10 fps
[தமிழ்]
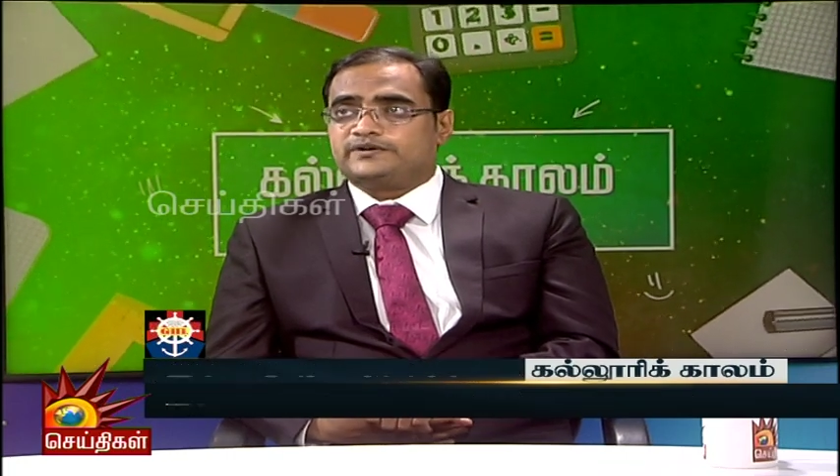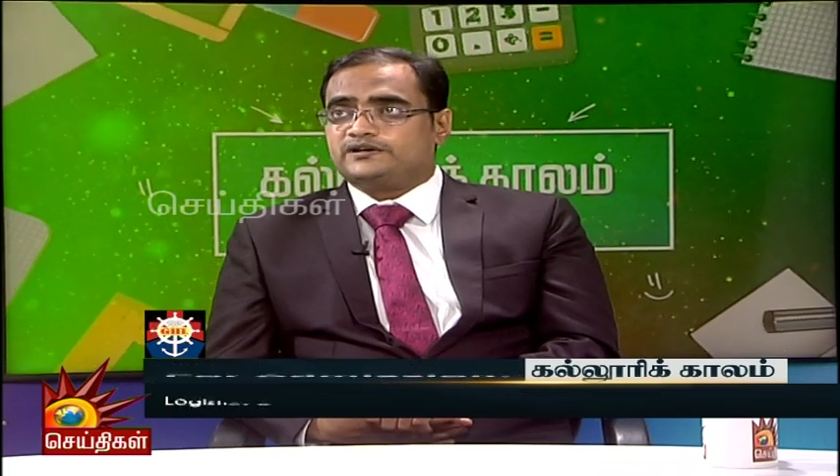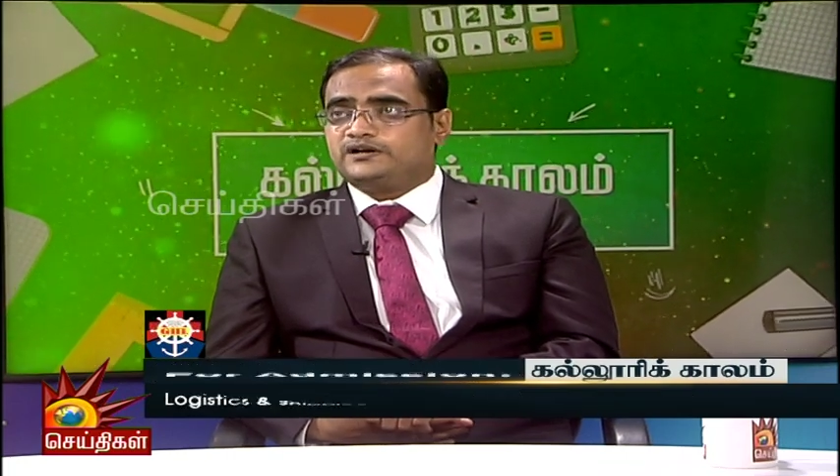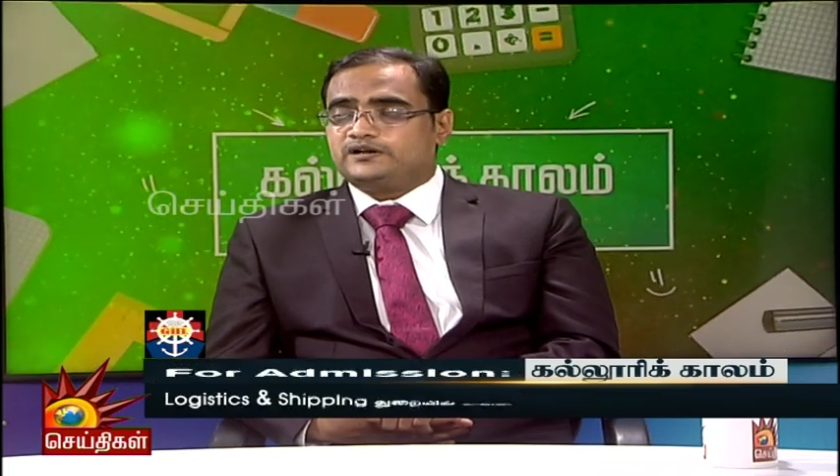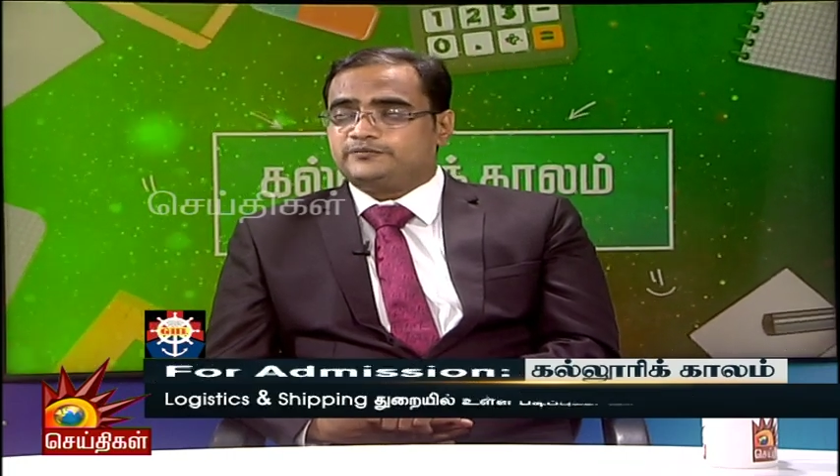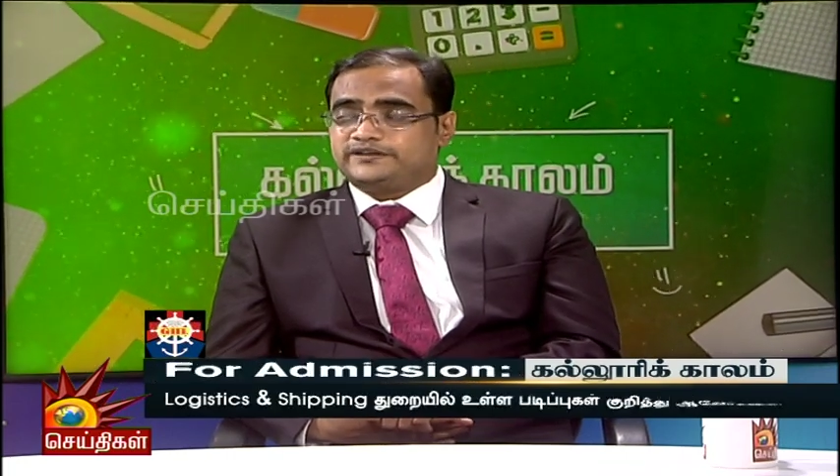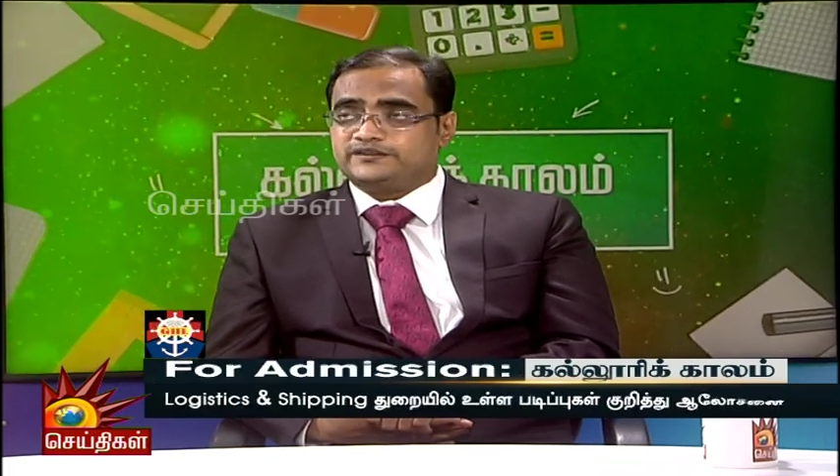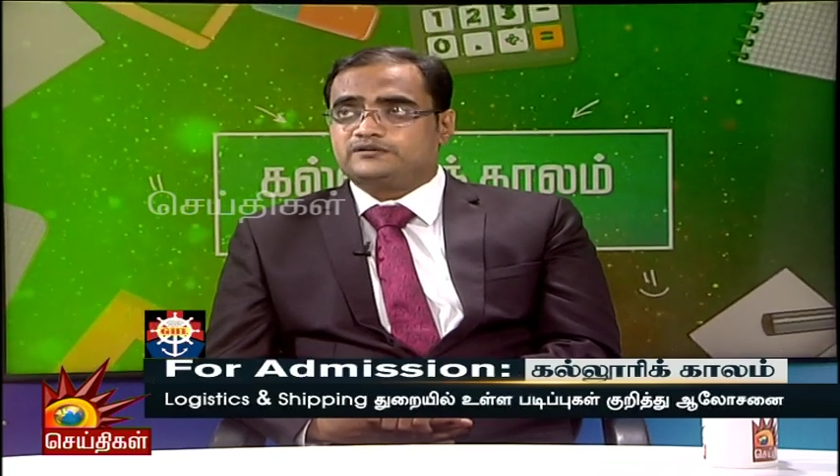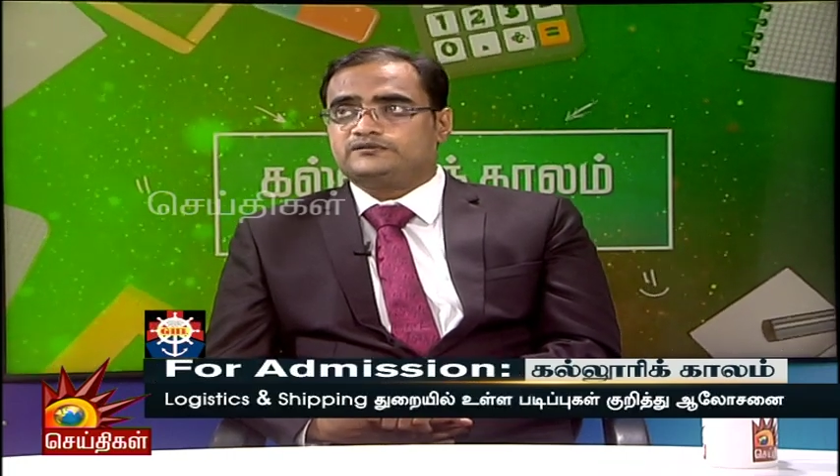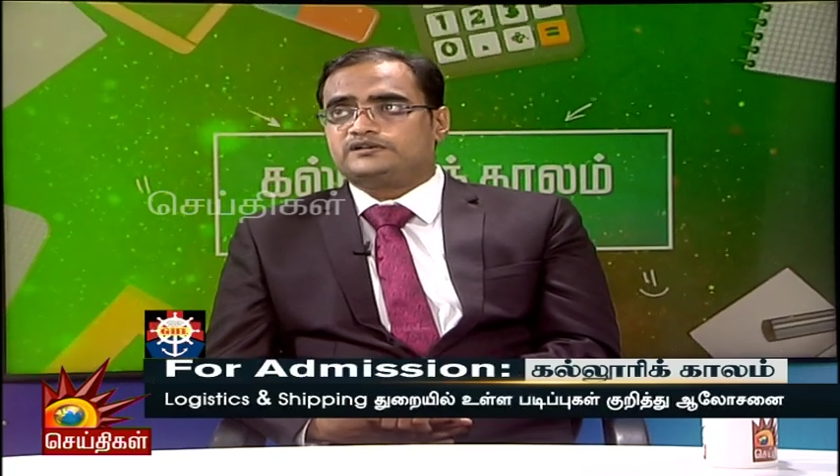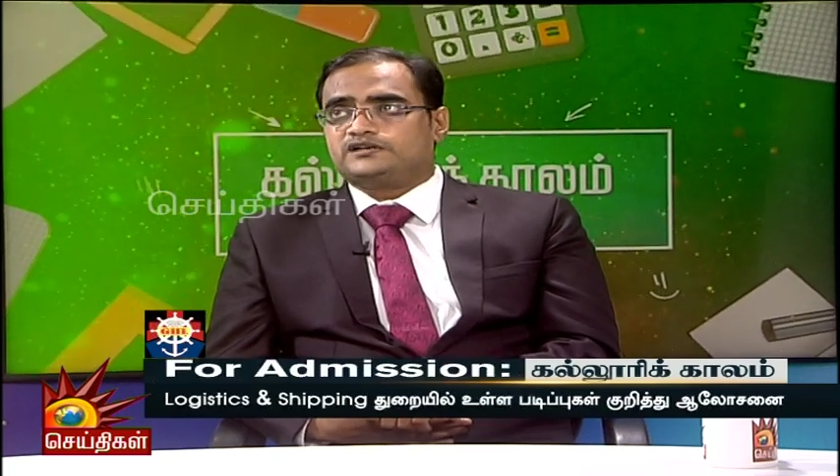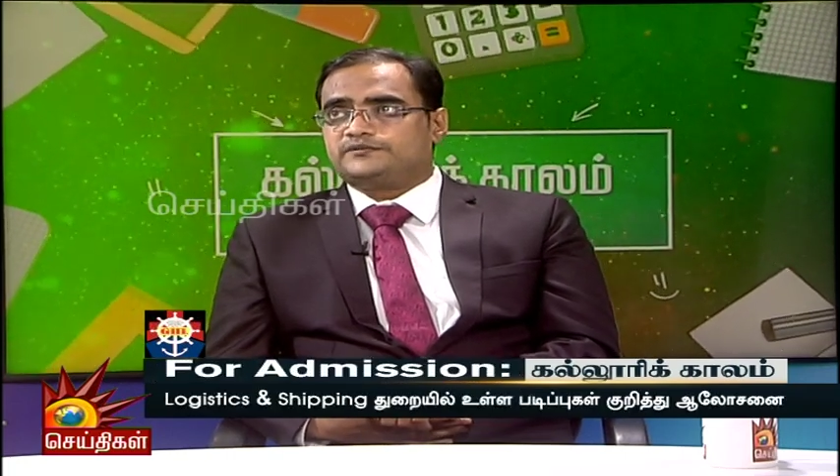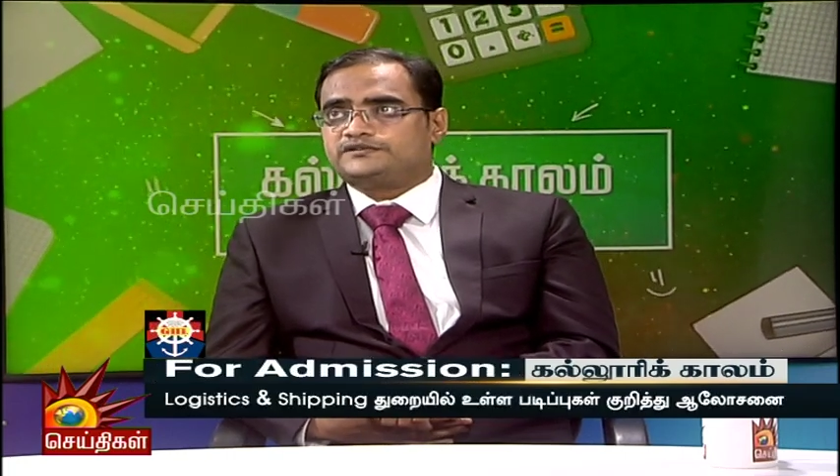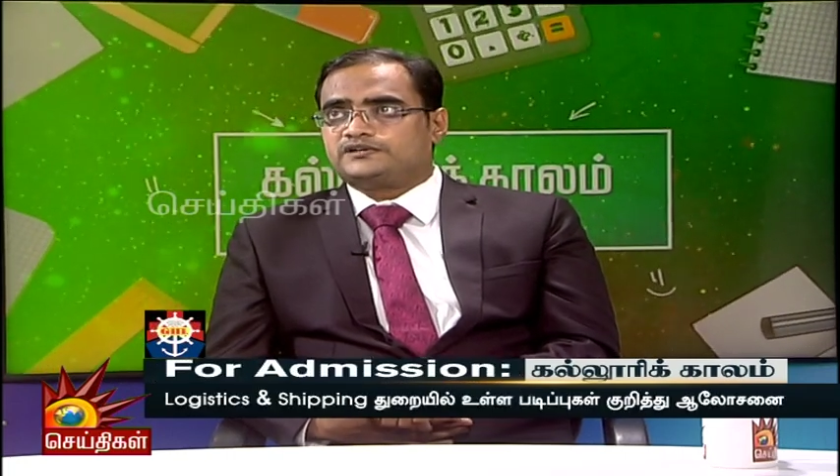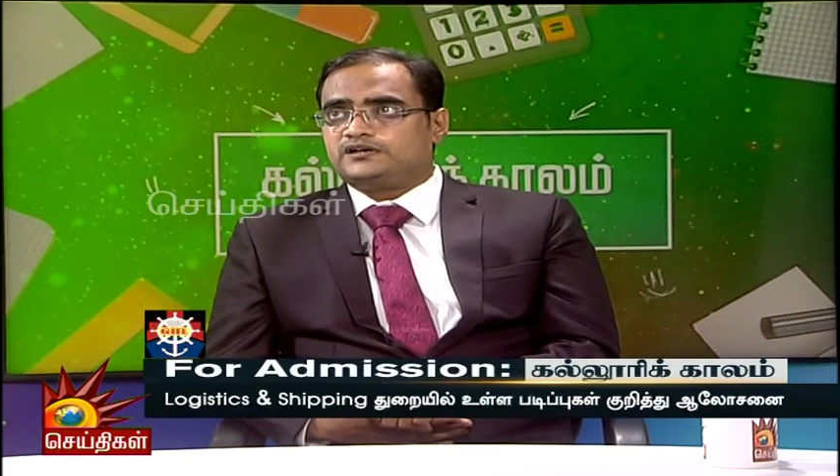பங்களிப்பு எந்த அளவுக்கு இருக்குது
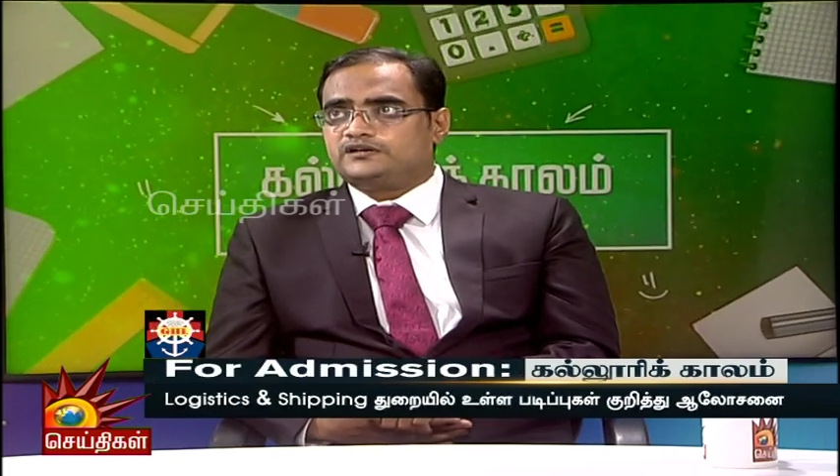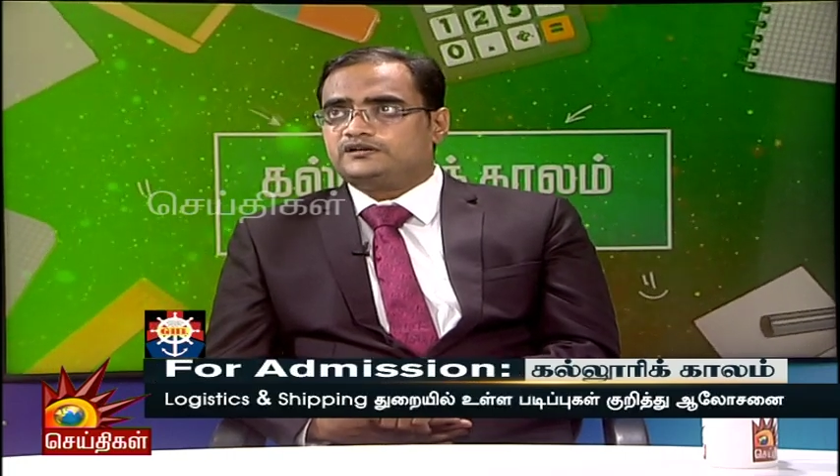அப்படின்னா